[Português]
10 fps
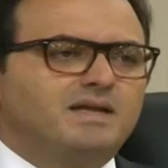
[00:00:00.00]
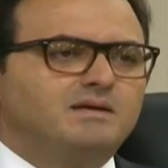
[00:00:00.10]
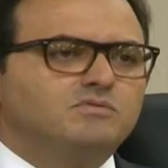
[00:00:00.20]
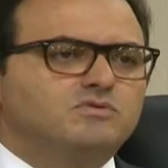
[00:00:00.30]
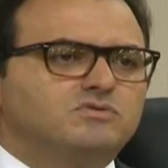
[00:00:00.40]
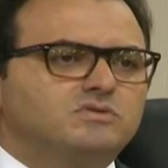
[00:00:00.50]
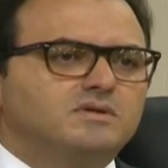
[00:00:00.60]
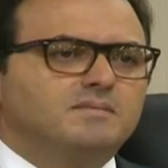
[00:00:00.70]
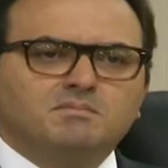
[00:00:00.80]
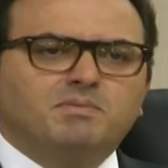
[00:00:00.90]
Esperamos
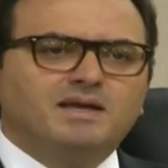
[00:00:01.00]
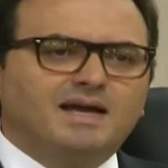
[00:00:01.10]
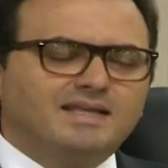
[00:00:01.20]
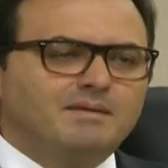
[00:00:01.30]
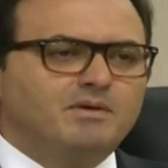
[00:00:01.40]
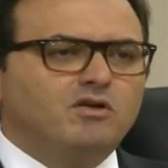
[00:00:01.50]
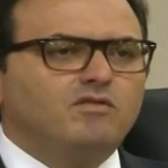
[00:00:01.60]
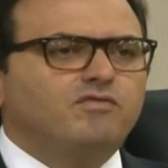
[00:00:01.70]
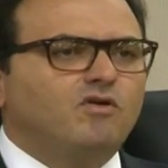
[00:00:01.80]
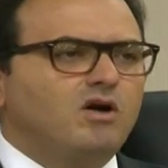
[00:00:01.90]
desempenhar da
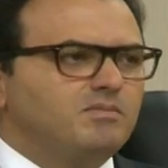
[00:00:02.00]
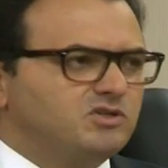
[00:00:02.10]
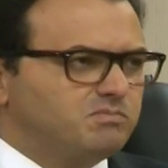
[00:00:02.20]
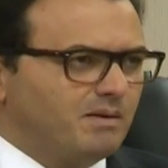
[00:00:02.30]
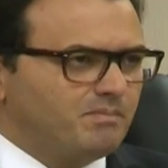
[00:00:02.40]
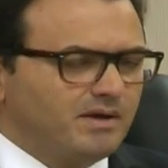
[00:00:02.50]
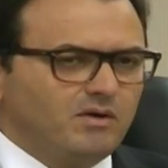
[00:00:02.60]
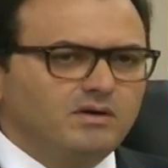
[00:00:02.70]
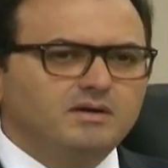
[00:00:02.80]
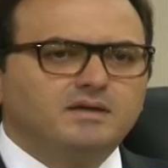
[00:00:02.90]
melhor forma esse
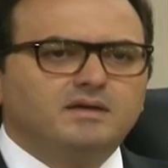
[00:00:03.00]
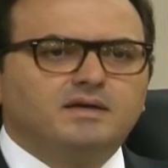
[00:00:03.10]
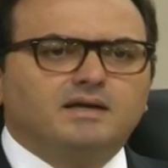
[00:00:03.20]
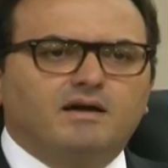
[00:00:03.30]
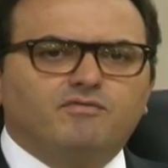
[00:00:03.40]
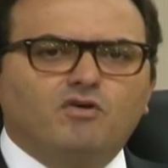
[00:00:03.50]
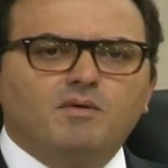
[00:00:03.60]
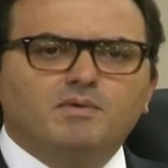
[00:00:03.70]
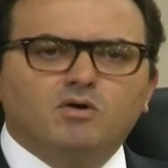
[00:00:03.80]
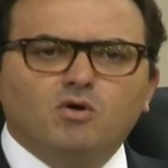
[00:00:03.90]
papel, a
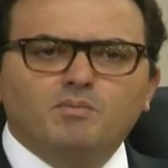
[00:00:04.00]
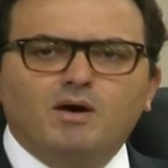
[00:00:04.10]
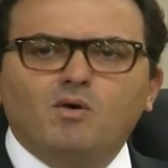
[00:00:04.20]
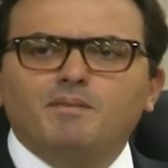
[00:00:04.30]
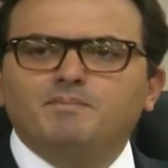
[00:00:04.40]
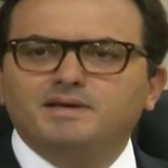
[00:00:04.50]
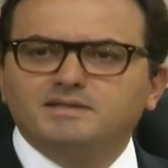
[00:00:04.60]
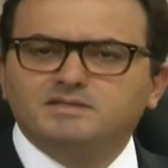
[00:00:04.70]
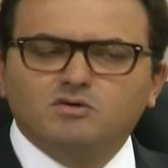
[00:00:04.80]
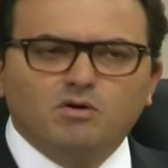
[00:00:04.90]
forma como a
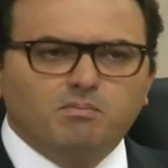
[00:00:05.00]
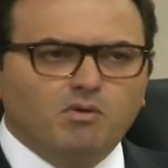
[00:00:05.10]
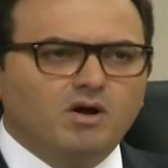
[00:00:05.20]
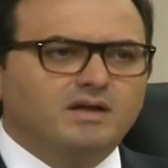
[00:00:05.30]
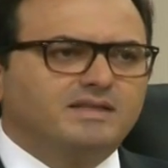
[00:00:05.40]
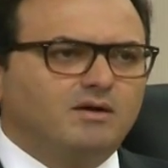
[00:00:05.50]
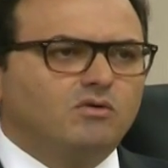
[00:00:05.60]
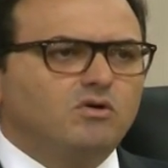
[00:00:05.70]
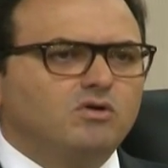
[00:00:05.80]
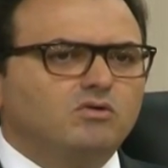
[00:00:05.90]
OAB se comporta
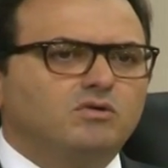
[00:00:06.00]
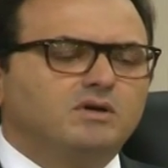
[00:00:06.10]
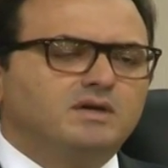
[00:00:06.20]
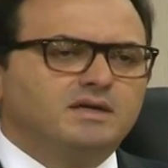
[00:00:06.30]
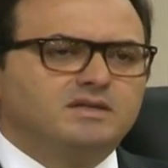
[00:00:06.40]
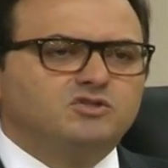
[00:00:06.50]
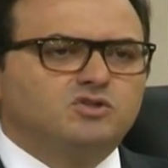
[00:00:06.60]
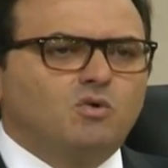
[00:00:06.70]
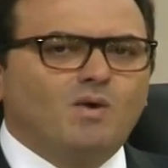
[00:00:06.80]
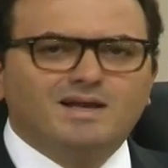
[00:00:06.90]
ao longo
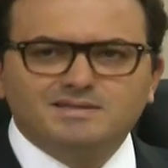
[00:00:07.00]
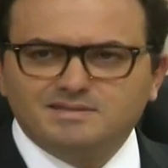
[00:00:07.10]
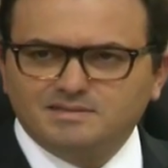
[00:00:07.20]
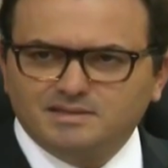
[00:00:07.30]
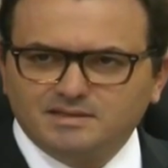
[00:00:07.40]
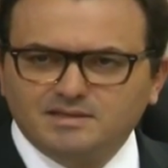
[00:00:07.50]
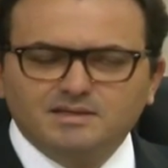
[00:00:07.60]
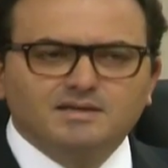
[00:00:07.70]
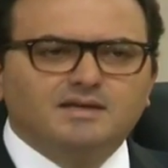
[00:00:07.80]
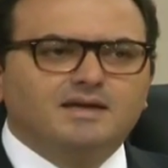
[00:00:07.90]
de quase
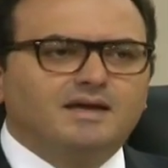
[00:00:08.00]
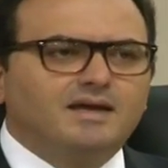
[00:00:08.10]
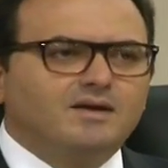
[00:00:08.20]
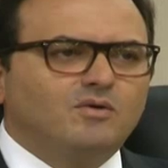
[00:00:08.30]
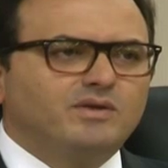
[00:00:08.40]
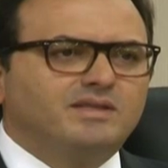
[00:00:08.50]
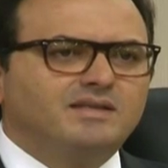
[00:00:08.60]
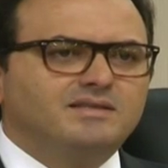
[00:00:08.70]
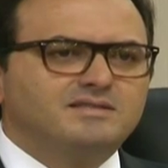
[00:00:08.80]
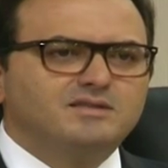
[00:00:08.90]
é, eh,
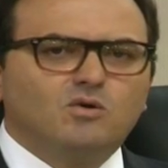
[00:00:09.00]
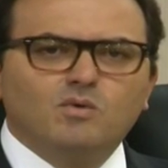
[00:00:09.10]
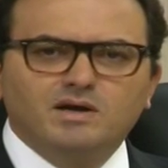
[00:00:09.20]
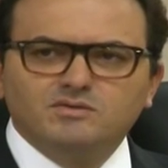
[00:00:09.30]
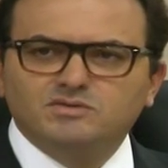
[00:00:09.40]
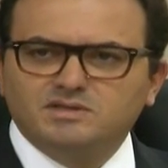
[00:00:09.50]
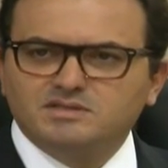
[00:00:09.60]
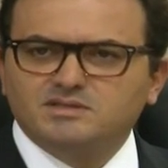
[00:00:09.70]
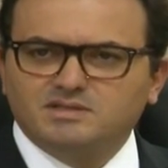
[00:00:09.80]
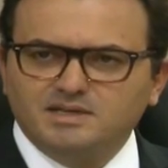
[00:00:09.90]
85 anos
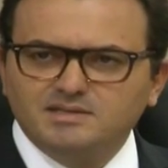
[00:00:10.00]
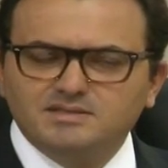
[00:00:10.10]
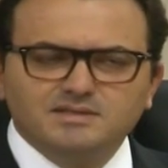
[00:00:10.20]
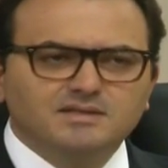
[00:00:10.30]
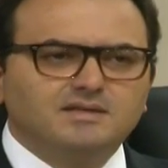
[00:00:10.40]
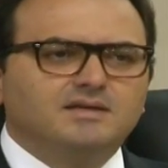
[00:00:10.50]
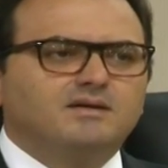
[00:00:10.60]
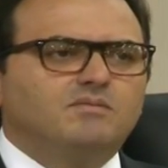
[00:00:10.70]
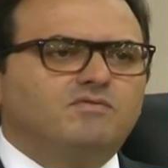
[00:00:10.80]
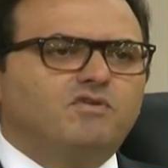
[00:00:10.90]
de existência,
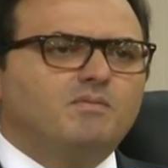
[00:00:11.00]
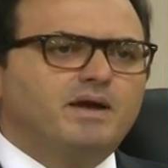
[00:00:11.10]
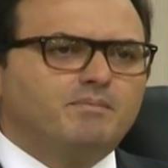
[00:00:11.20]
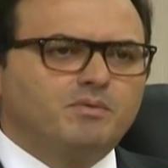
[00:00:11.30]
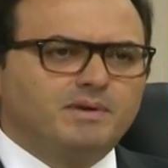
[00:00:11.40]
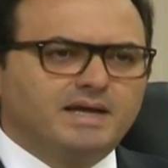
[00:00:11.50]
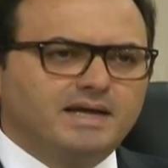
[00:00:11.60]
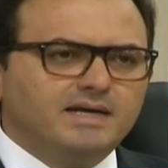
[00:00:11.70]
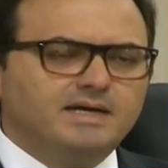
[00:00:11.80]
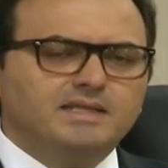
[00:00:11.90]
uma forma
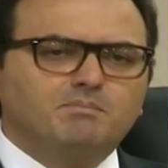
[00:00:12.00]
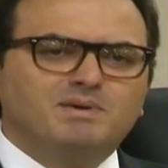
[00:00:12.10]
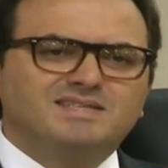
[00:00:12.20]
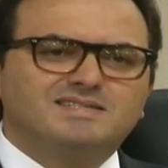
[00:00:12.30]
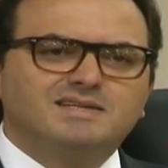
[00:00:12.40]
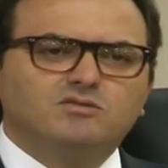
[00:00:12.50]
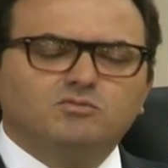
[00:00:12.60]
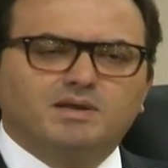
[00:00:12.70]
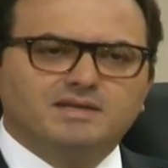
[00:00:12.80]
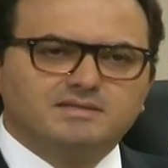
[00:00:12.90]
republicana,
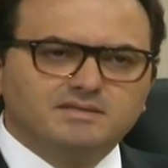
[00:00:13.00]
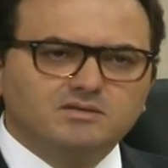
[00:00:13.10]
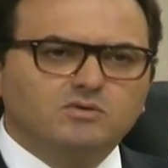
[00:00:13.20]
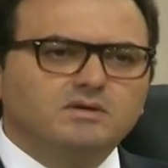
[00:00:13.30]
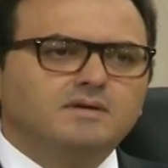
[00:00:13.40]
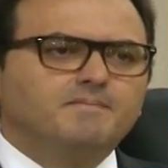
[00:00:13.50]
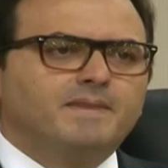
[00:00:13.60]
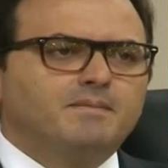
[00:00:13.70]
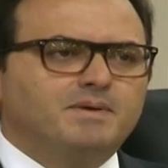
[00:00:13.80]
pensando no Brasil,